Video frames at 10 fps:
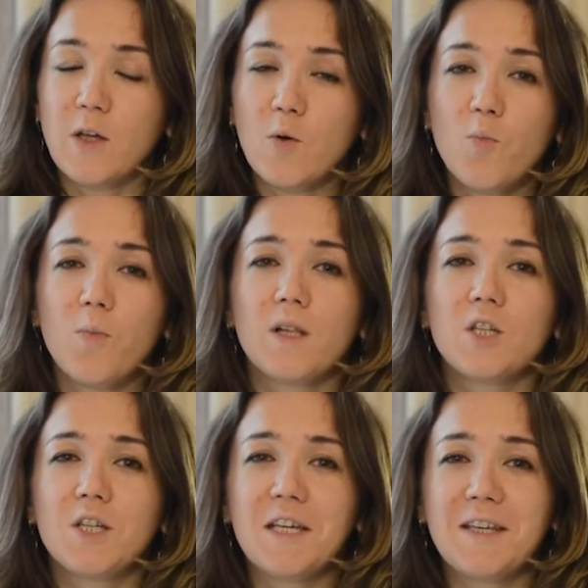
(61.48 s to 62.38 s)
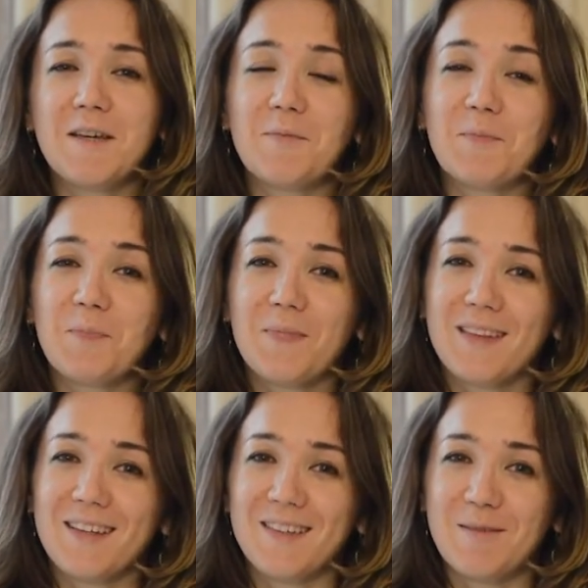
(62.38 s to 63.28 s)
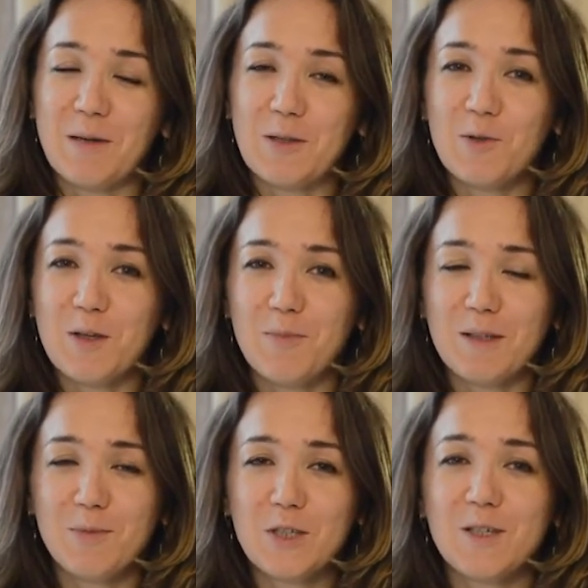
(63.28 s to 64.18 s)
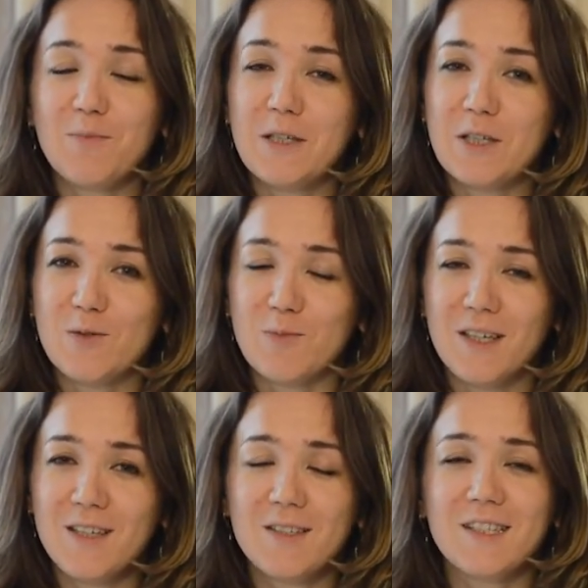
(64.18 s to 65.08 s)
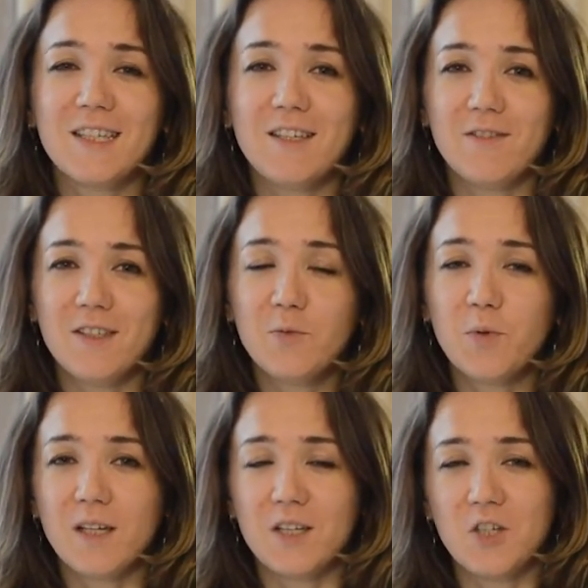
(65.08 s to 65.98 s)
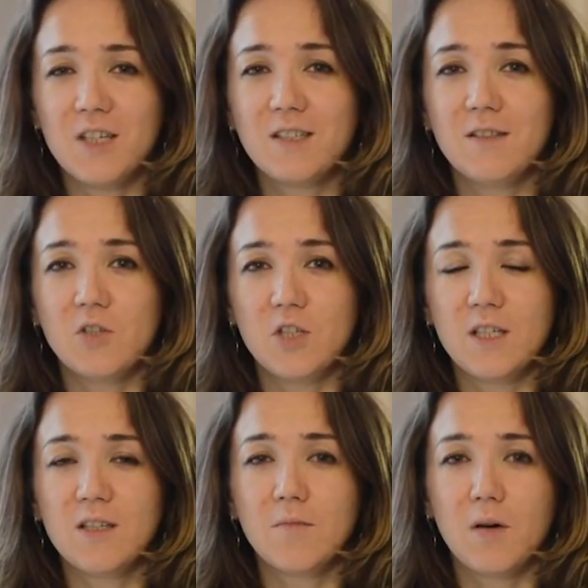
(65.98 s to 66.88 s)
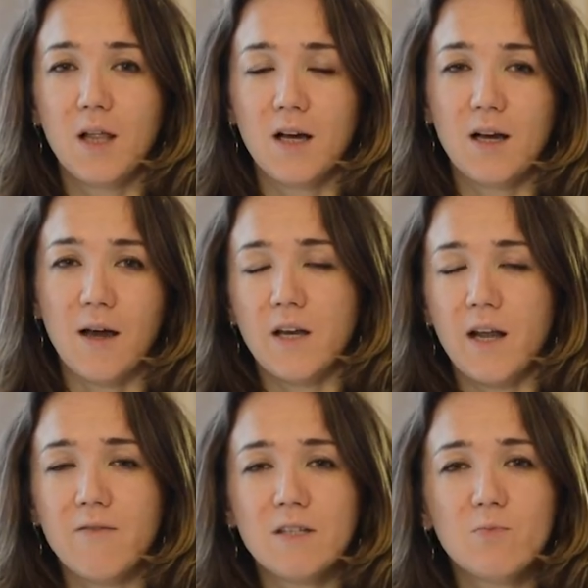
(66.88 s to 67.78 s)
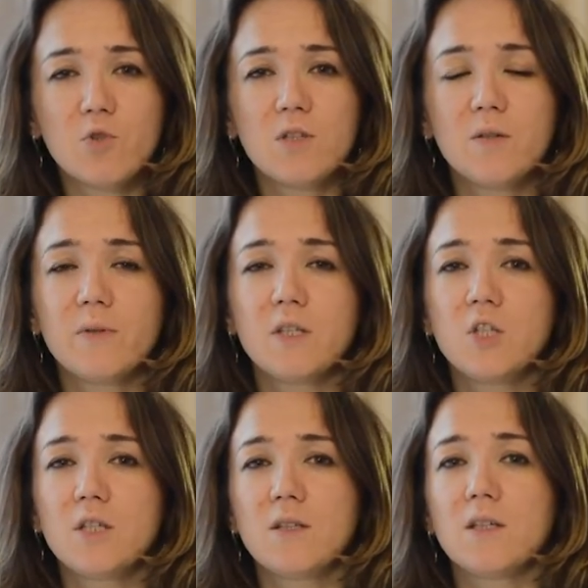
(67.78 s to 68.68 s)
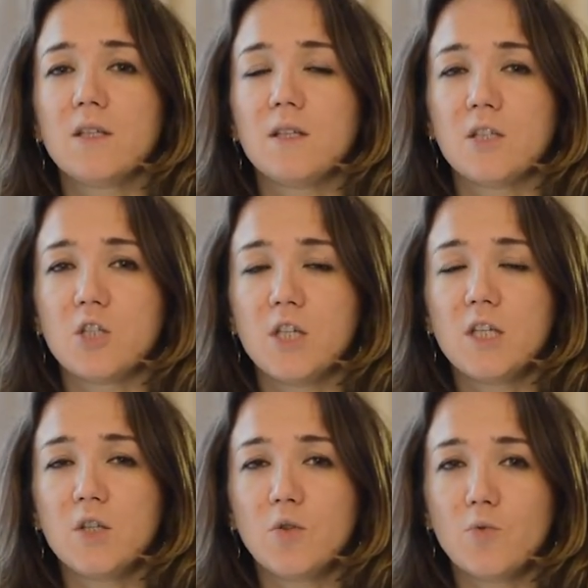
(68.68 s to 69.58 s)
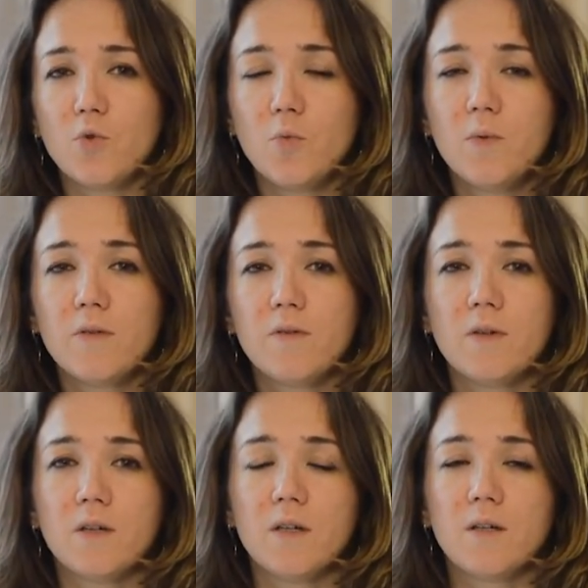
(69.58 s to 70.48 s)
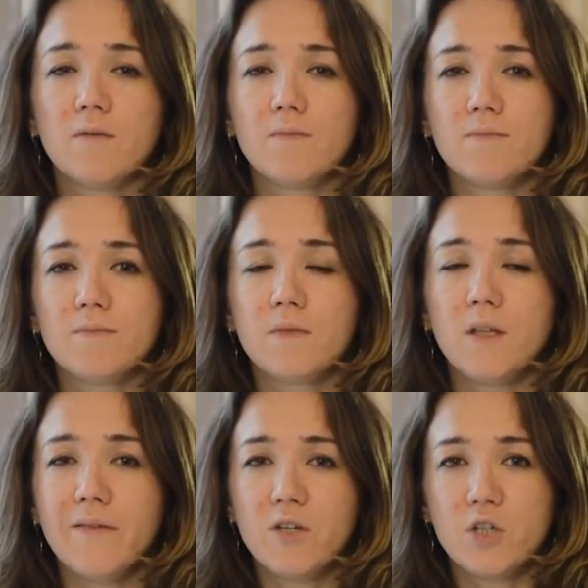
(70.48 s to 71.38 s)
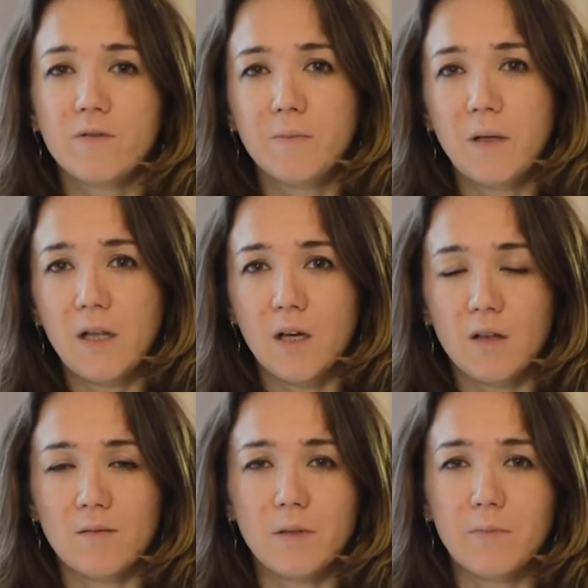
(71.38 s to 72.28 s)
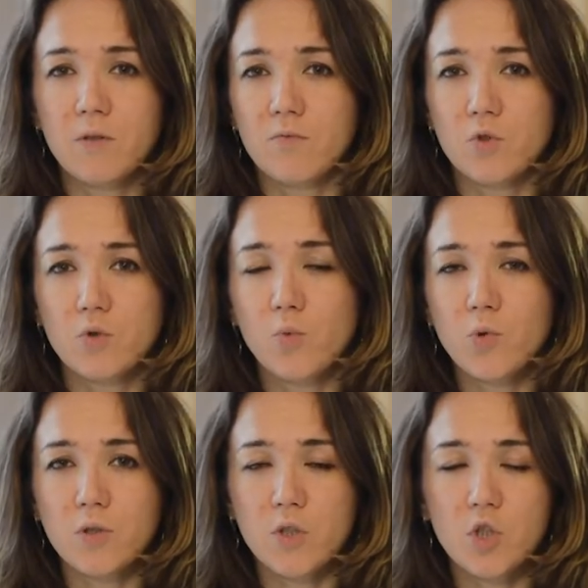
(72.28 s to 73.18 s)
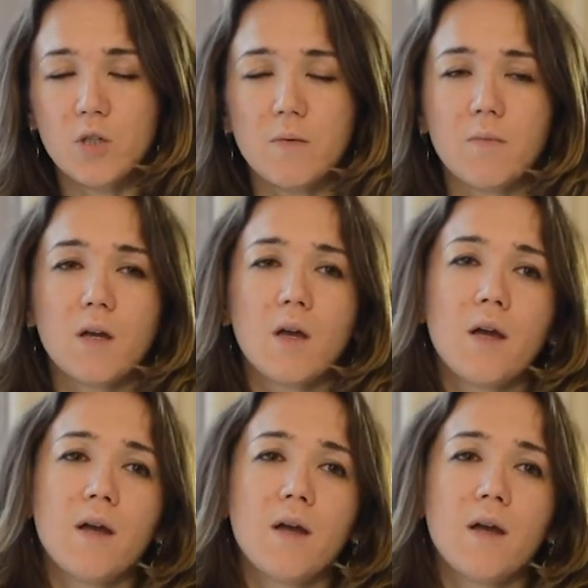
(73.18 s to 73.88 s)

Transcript: В таком положении э, протоки под мышкой пережимаются и в них прекращается движение молока. Вторая возможная причина – это ношение неудобного давящего белья, например, с косточками –